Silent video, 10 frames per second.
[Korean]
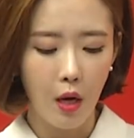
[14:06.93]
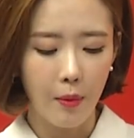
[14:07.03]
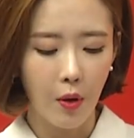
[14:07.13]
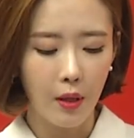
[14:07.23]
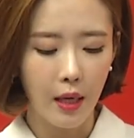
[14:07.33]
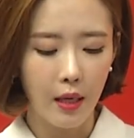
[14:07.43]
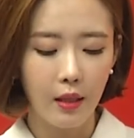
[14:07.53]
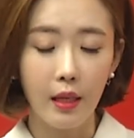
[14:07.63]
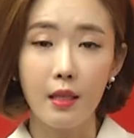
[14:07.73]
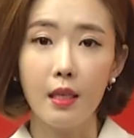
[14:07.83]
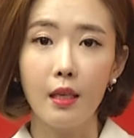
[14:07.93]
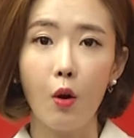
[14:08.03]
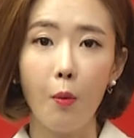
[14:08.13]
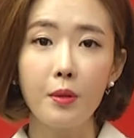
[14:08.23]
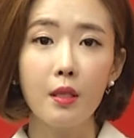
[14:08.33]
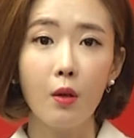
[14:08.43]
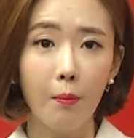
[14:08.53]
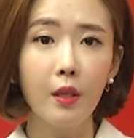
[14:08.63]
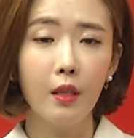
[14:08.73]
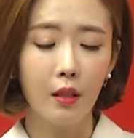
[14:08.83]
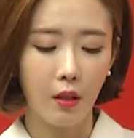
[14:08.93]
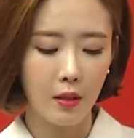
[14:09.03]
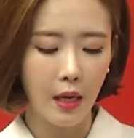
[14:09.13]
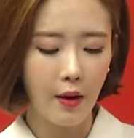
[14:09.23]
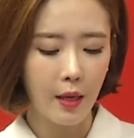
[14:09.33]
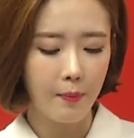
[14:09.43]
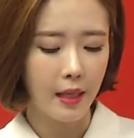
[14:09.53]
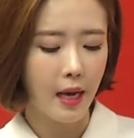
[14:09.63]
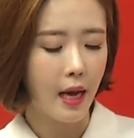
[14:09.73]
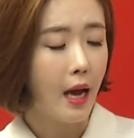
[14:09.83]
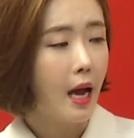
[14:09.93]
별다른 대책이 없, 없는 그런 상황입니다.